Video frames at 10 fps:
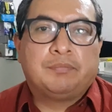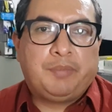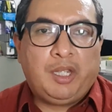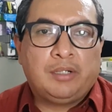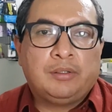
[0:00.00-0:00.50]

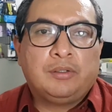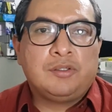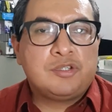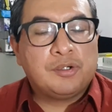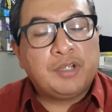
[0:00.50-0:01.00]
pero
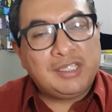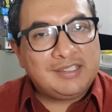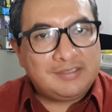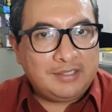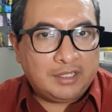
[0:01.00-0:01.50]
yo
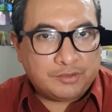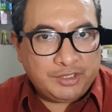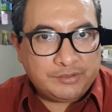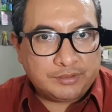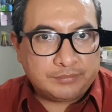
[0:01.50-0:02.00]
inicié con
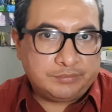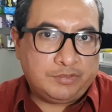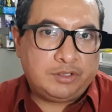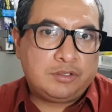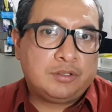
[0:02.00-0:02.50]
esto.
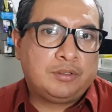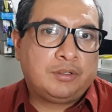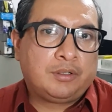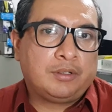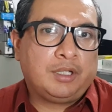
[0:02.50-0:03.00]

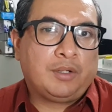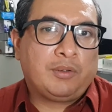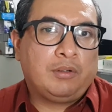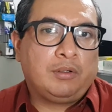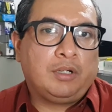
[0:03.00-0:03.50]
Yo
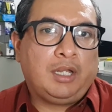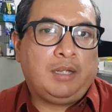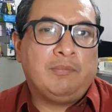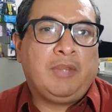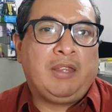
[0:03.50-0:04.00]

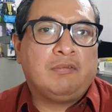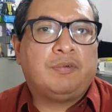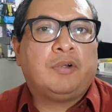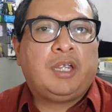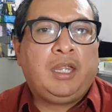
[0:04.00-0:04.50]
me
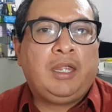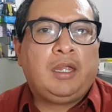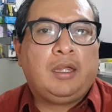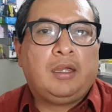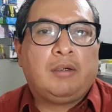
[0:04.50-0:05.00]

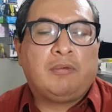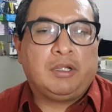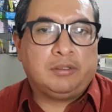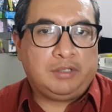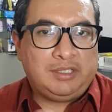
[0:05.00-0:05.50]
enfoqué
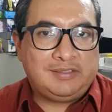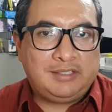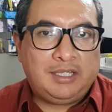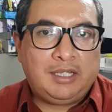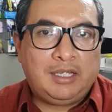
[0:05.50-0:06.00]
cuando
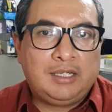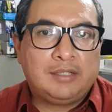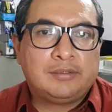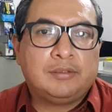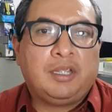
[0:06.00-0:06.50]
inicié en
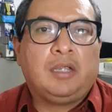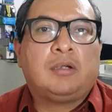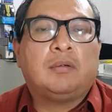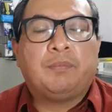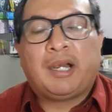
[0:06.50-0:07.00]
esto en
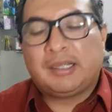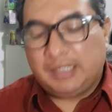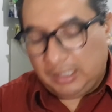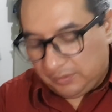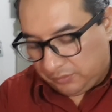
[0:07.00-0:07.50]
comprar
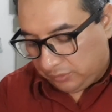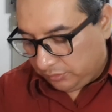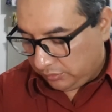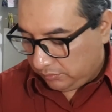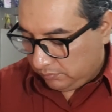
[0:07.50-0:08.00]

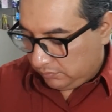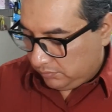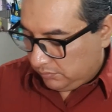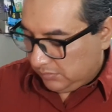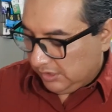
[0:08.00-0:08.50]
teléfonos,
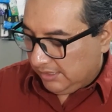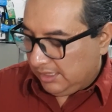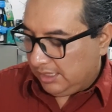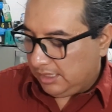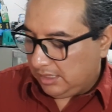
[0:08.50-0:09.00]

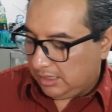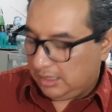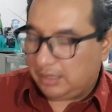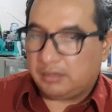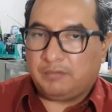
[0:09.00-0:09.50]

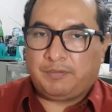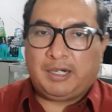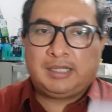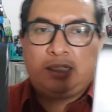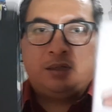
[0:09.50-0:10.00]
en
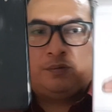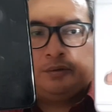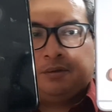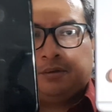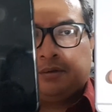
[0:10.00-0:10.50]
comprar
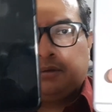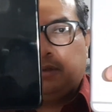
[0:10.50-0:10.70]
teléfonos